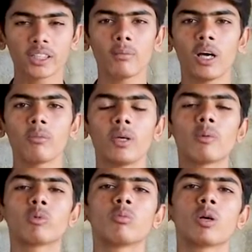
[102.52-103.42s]
के बारे में
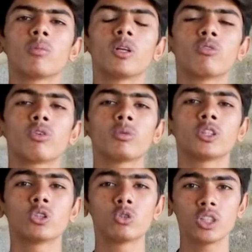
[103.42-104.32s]
आपको मुकम्मल
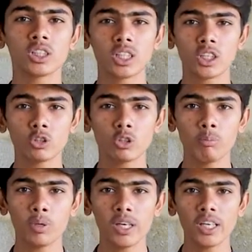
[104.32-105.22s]
इन्फॉर्मेशन दूँ इसका जो
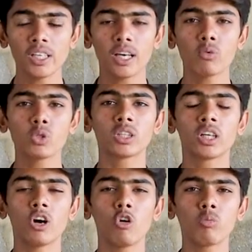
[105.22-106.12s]
बिल्डिंग है वो
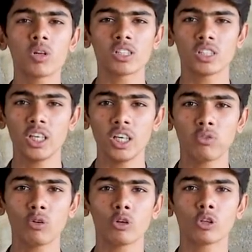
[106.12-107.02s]
ग्राउंड प्लस एट
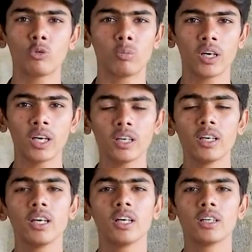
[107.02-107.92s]
फ्लोर के ऊपर
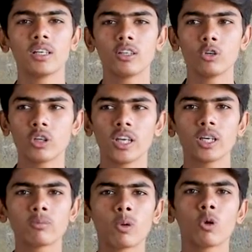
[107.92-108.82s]
है और
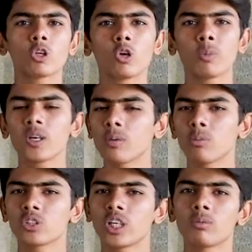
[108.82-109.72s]
एक फ्लोर के ऊपर ये
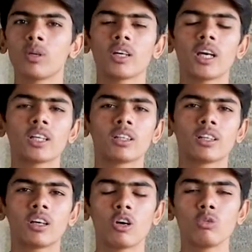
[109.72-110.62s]
प्रोजेक्ट बन रहा है
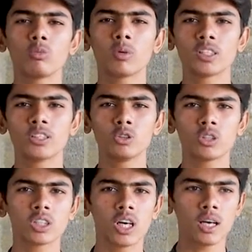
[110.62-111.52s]
ग्राउंड प्लस जो
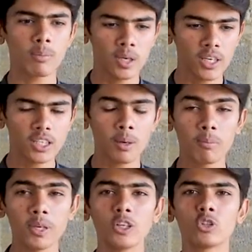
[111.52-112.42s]
इसका बिल्डिंग
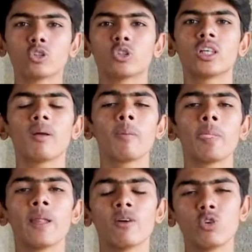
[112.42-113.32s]
कम्प्लीट हो चुकी है
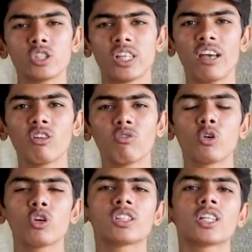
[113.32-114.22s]
वो सेवन
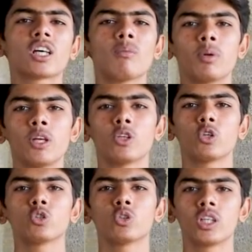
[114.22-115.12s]
फ्लोर इसके कम्प्लीट हो
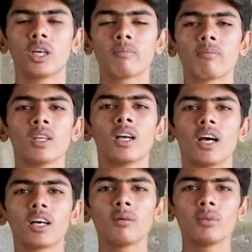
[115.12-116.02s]
चुके हैं
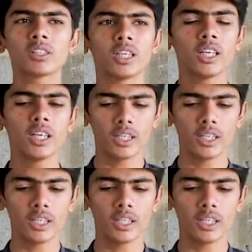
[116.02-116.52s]
अगर हम इसके